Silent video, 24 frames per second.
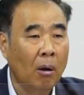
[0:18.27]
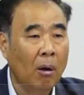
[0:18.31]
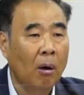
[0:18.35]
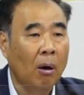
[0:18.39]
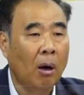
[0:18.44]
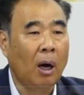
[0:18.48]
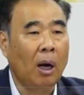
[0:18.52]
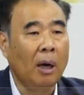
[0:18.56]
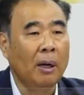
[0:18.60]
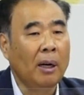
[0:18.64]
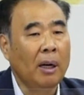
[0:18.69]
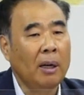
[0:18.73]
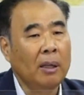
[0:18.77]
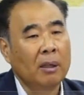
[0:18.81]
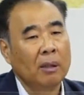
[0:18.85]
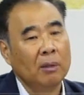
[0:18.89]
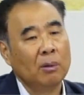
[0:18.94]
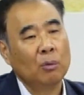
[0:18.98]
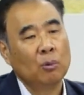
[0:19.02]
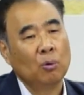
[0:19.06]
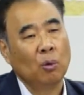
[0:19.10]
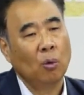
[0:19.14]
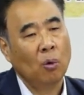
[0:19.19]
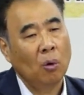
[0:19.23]

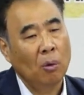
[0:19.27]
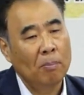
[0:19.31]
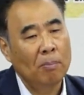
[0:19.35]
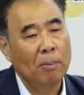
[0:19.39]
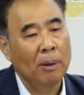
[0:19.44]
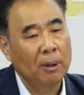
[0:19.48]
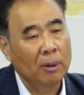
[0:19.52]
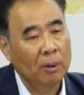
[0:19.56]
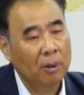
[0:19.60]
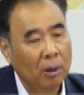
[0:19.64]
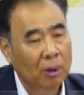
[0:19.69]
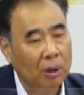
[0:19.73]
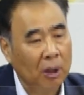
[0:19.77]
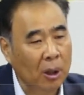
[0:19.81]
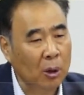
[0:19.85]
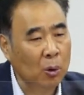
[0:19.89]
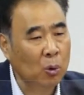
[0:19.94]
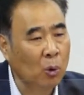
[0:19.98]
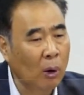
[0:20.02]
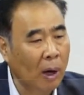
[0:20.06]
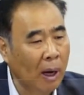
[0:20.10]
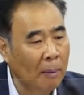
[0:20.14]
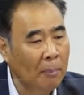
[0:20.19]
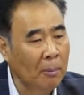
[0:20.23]
하나님께서 조금만 더
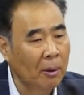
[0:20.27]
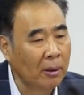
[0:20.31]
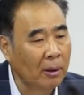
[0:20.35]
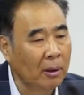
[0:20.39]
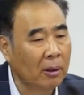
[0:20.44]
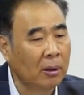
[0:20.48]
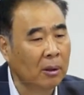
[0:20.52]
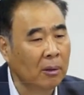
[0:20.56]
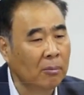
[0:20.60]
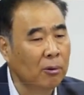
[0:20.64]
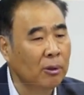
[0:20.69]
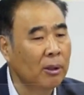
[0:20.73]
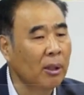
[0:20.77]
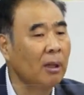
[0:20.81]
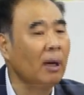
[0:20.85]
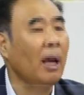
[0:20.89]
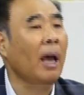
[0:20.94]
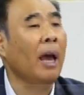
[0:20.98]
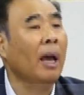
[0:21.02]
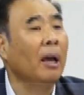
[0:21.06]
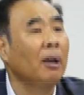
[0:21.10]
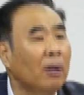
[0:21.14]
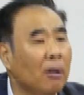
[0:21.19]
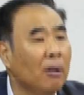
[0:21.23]
기도하면 그 문제를
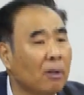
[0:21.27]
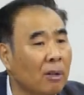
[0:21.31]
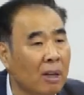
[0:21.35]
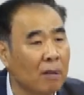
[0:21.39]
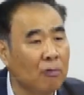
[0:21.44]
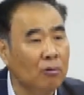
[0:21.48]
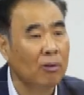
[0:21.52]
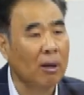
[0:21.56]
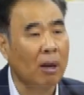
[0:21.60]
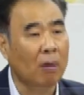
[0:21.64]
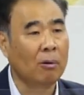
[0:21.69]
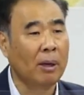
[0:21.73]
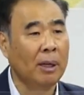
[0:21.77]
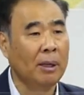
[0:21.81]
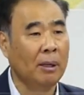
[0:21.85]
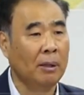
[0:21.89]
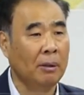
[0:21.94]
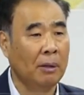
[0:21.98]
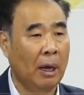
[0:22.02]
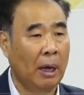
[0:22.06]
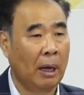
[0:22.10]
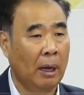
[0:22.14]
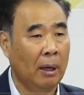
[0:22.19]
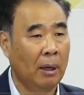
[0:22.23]
해결해 주려고
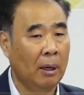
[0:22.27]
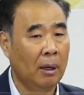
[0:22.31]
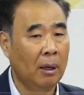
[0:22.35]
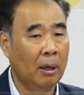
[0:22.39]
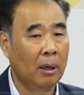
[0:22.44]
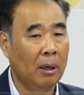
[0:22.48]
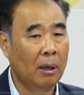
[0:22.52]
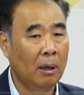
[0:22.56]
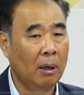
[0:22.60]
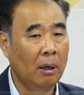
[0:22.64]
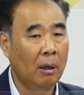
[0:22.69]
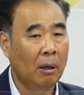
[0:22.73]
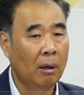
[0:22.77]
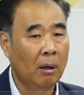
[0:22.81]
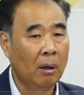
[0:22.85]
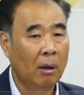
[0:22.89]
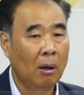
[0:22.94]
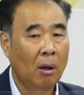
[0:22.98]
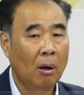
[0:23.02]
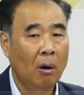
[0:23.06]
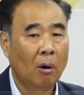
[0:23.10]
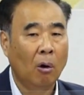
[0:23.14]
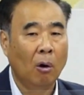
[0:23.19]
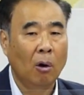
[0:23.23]
했는데
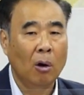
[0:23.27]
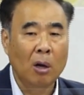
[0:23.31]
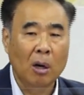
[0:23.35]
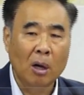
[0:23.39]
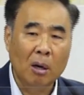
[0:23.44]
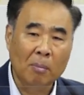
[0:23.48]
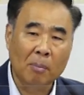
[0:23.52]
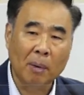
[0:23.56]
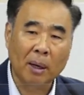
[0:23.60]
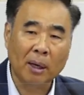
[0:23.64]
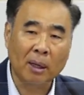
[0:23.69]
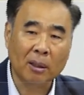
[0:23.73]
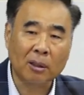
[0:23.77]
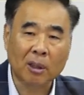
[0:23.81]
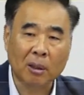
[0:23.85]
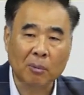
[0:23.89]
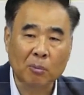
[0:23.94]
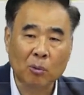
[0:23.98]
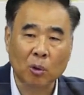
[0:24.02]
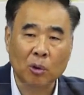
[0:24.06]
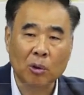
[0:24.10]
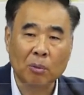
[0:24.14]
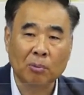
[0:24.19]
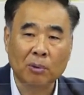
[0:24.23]
얼마나
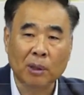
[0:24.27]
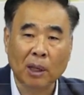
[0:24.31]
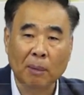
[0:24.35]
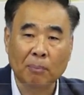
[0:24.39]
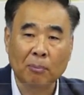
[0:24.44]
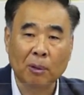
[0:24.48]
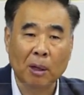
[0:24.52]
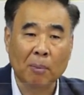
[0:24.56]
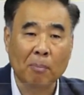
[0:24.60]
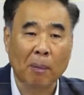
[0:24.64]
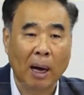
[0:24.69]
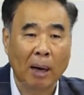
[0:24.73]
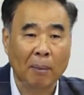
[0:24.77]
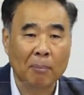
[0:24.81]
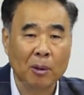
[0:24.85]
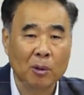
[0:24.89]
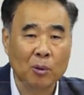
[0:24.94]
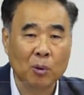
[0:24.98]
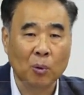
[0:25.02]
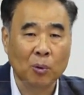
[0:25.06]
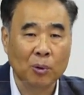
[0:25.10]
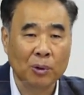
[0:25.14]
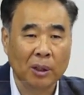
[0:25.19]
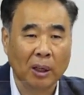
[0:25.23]
지금 요즘 사람들이 마음이
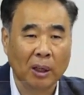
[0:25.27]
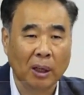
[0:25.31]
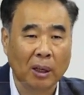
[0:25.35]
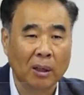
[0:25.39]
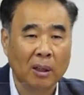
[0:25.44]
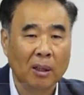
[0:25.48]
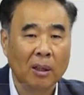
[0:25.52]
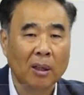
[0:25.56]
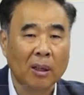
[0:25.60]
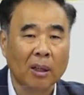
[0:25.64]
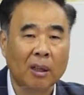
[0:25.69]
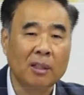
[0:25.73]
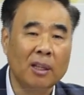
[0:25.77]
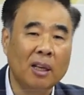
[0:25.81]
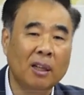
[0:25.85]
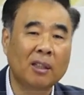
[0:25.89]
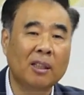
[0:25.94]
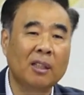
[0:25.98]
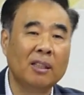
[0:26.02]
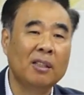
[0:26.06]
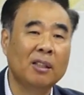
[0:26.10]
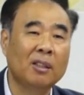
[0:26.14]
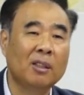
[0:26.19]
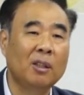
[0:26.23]
좋은지 그냥
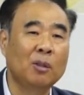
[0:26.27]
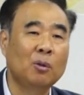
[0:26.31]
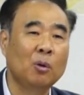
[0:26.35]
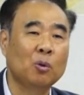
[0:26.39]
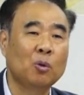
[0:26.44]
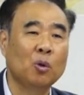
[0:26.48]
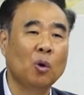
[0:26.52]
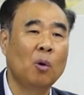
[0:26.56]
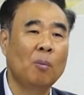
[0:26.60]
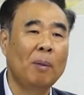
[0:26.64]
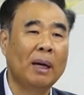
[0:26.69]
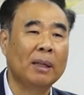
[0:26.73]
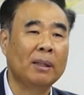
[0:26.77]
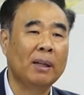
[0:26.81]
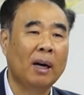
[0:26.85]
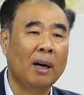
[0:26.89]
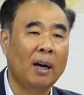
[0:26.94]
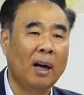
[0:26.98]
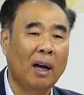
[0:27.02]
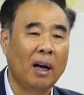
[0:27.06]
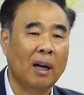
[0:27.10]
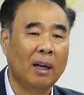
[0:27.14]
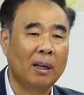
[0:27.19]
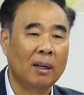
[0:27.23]
진짜 기도 조금
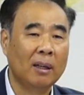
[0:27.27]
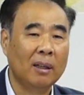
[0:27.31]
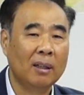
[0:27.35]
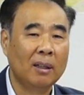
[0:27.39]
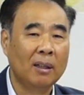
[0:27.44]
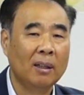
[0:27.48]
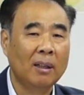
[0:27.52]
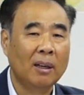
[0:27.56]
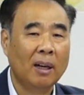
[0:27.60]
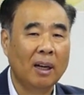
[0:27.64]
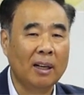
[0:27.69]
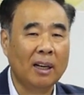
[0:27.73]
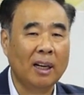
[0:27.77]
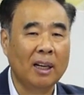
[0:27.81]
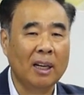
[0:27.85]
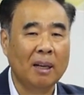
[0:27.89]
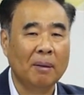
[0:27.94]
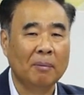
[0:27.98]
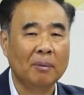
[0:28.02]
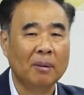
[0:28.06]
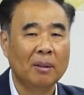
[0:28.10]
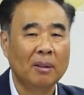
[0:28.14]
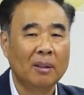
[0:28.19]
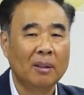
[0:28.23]
하다가 하나님